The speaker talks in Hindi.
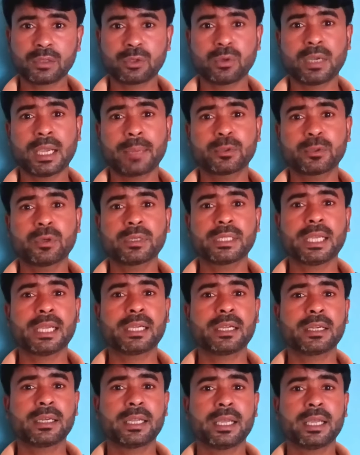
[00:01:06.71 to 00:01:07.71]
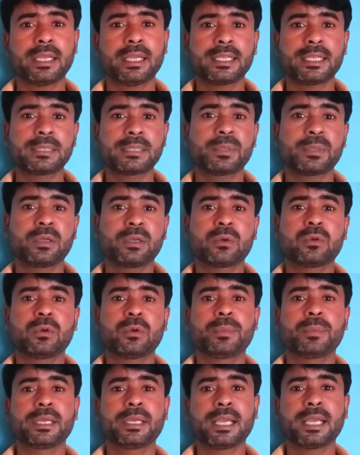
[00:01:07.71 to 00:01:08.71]
तो आपको क्या करना है इस वीडियो को
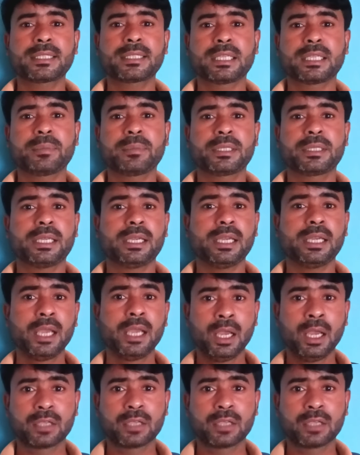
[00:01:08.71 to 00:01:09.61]
बिना स्किप किए